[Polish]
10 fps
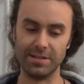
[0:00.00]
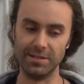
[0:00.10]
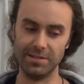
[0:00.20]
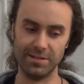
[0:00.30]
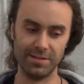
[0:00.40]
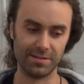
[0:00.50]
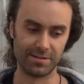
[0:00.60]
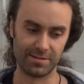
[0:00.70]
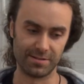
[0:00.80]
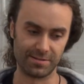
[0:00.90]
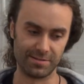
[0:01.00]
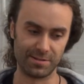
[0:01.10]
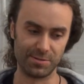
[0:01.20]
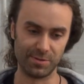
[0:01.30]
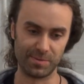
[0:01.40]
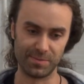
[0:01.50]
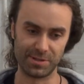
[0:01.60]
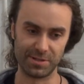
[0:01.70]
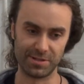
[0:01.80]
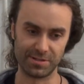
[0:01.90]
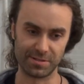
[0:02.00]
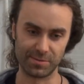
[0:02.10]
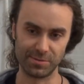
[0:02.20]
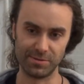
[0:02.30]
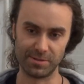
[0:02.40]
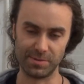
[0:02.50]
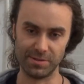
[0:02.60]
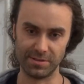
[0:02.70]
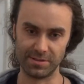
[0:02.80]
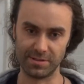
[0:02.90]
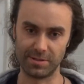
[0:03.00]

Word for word: I zlecił nam mycie samochodu za pieniądze.